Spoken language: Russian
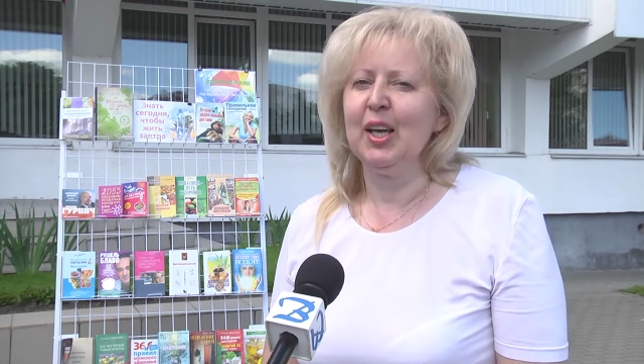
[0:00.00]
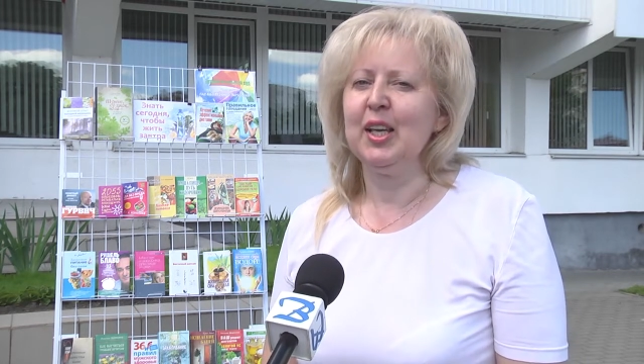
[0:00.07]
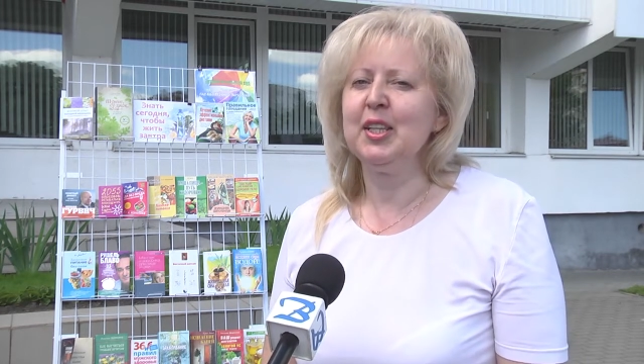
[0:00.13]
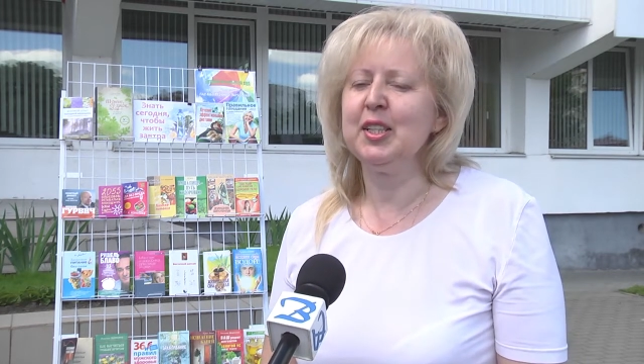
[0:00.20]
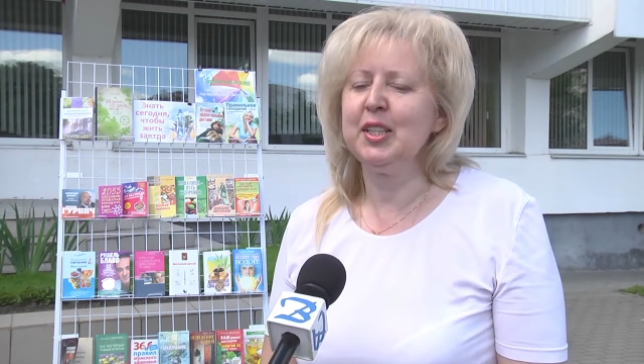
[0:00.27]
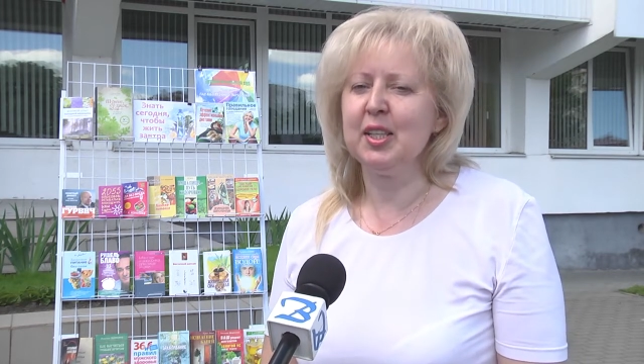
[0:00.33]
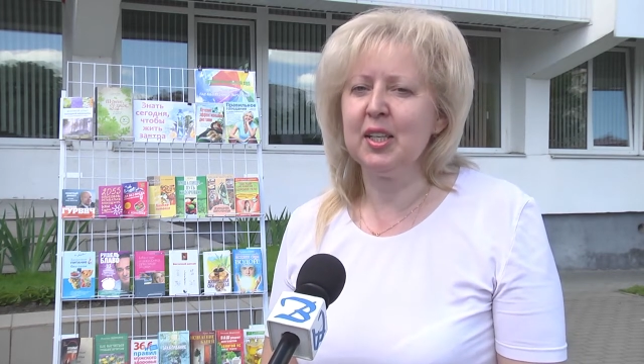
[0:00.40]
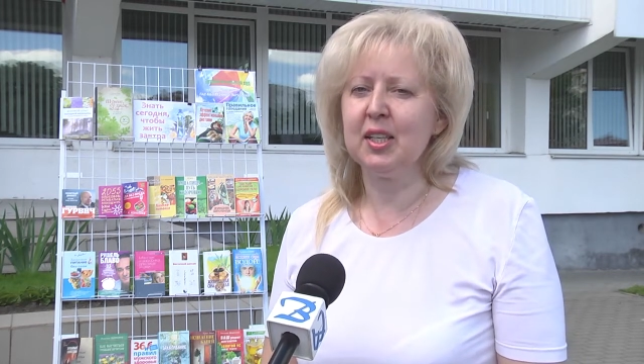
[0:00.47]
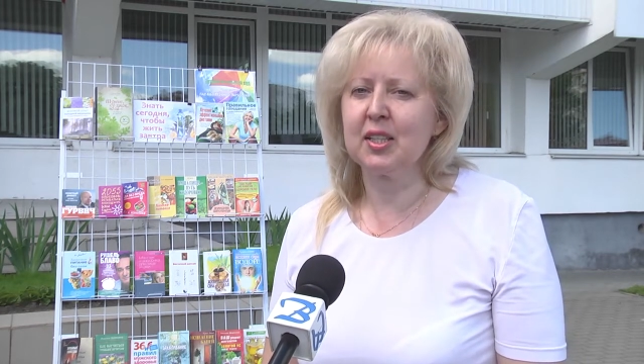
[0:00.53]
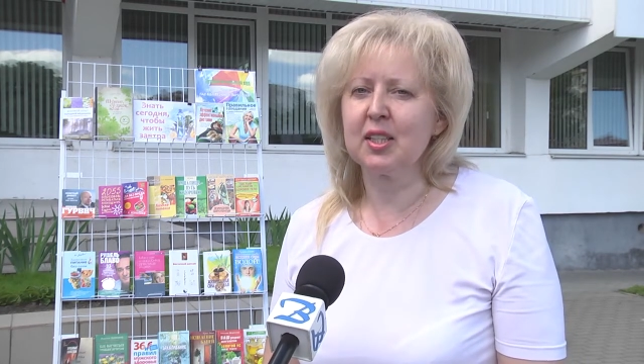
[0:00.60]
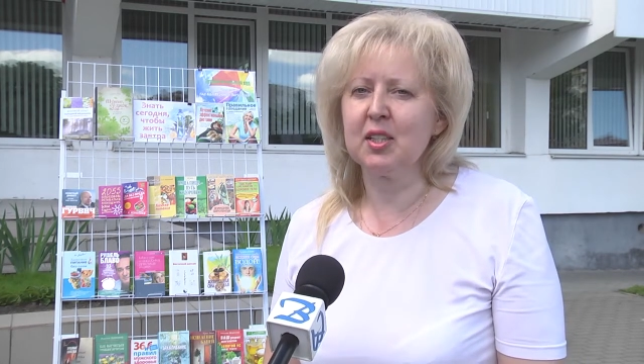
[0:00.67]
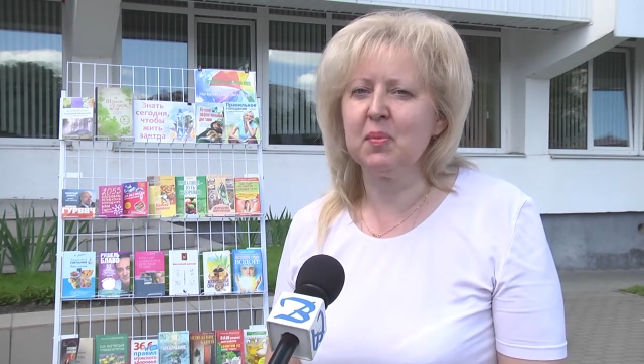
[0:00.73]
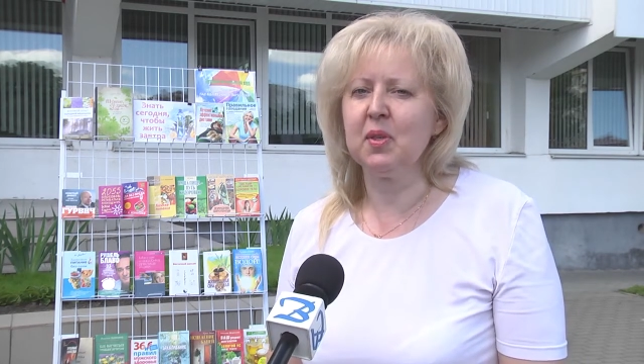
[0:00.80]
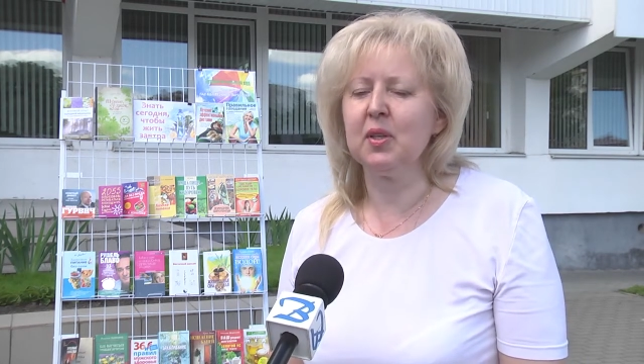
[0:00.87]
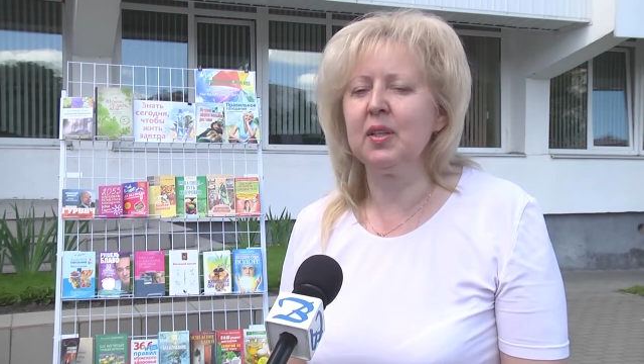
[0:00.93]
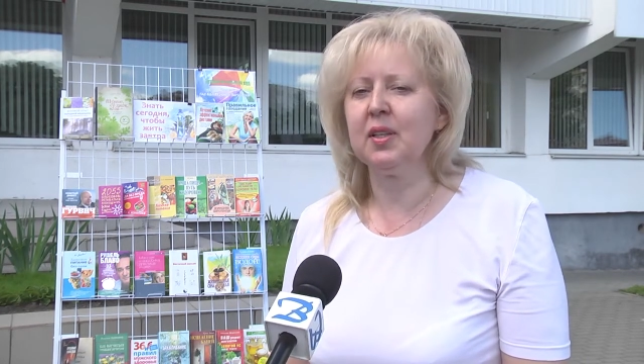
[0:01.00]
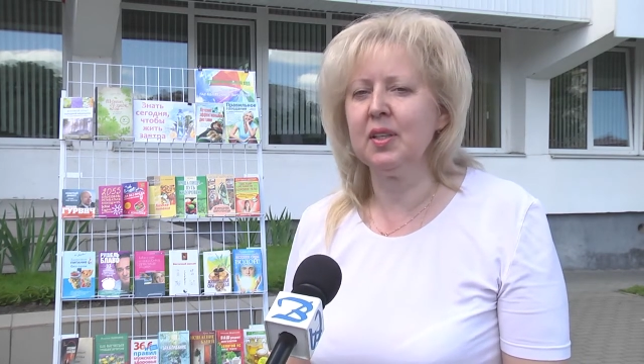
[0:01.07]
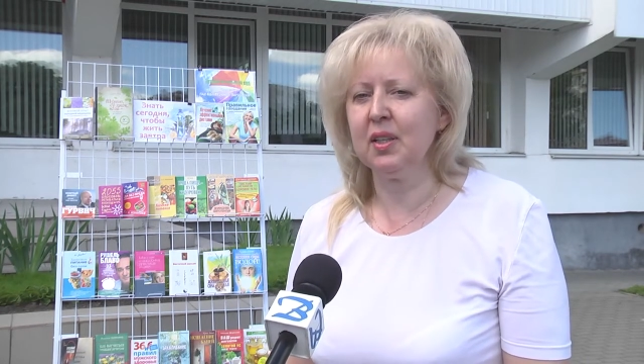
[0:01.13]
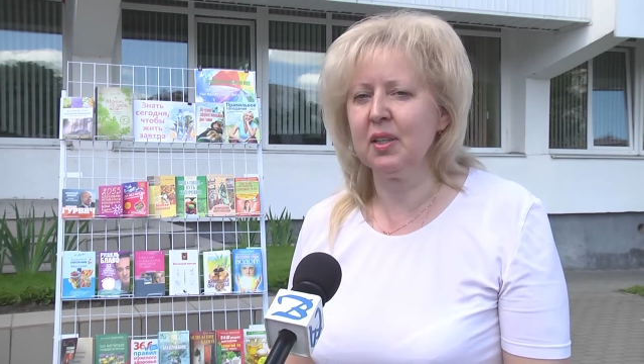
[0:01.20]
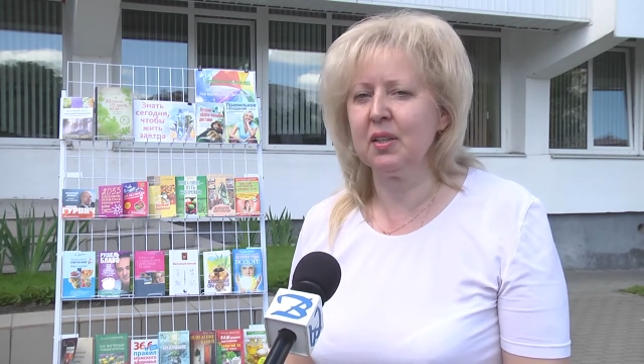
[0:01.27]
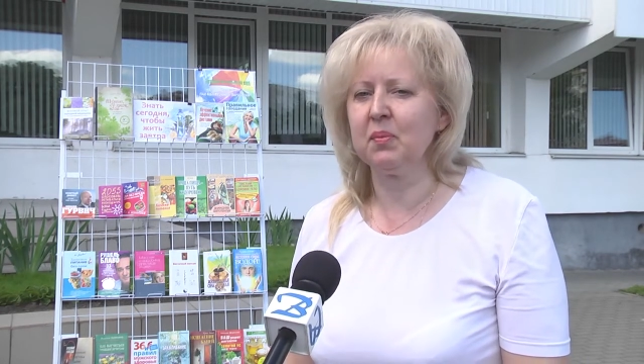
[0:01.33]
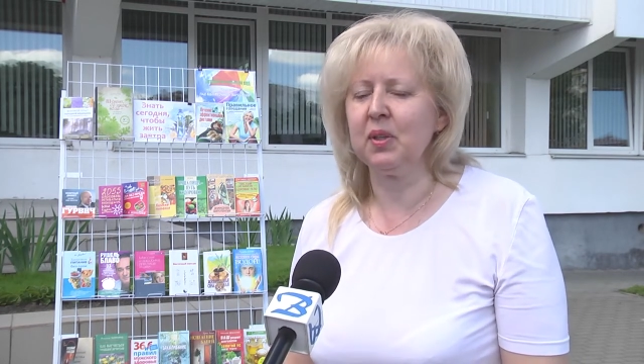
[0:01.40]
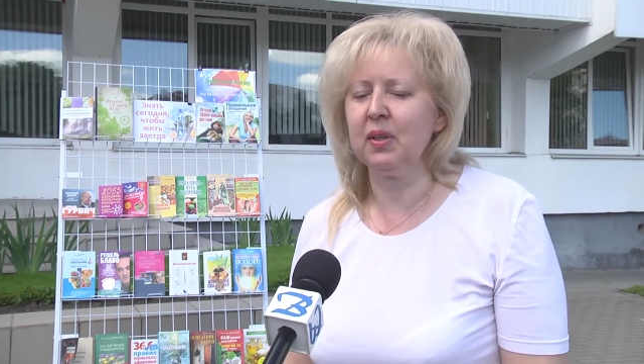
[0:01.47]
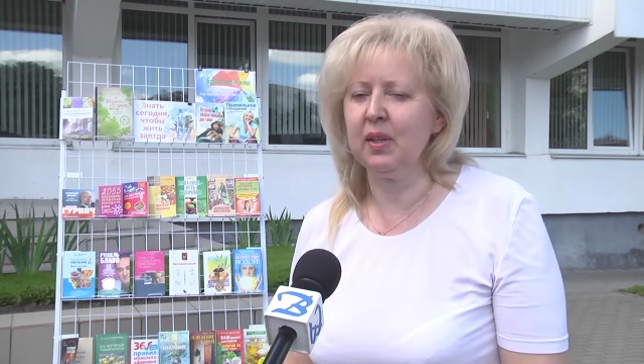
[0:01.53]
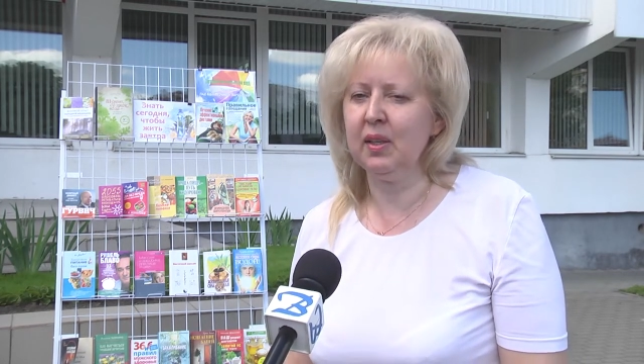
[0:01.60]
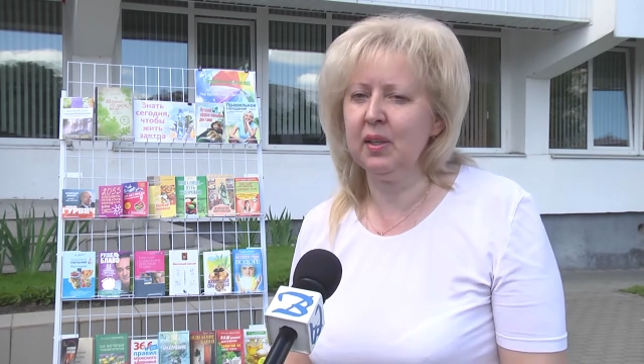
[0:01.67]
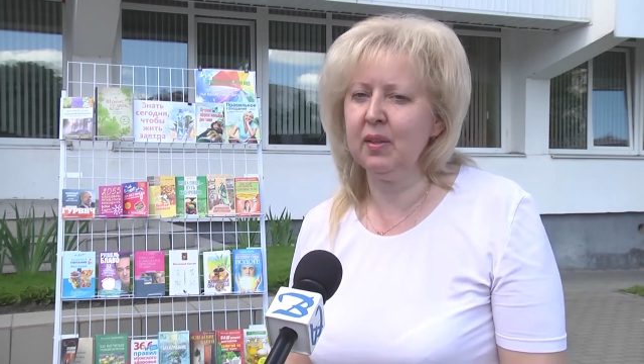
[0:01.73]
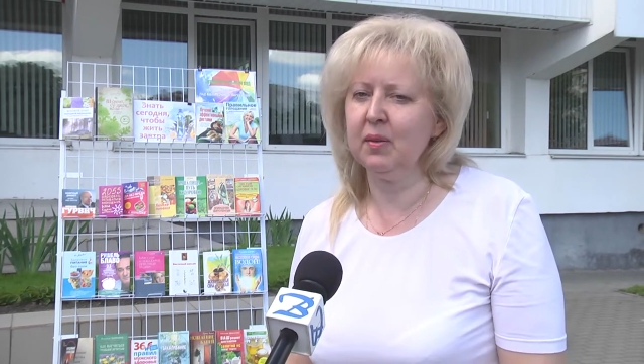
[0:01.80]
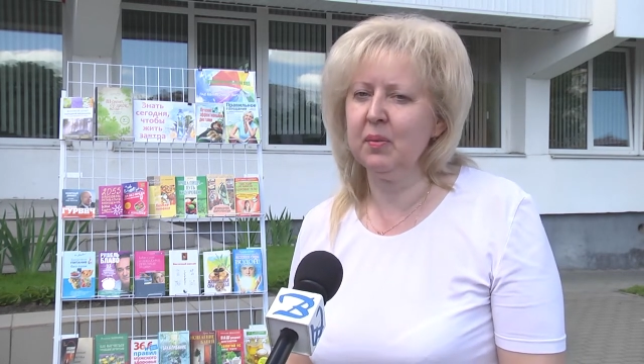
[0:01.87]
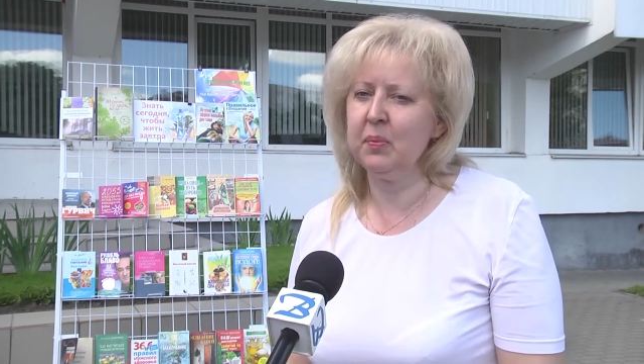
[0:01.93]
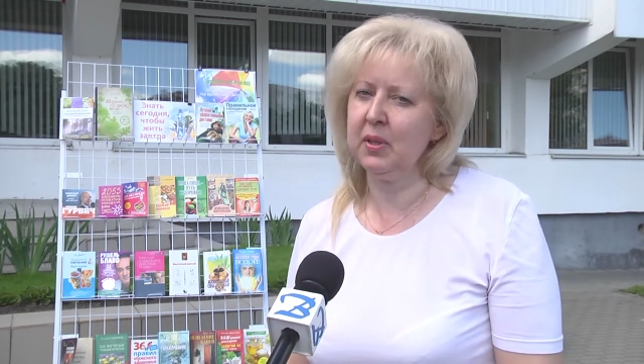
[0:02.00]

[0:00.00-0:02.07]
интересными книгами и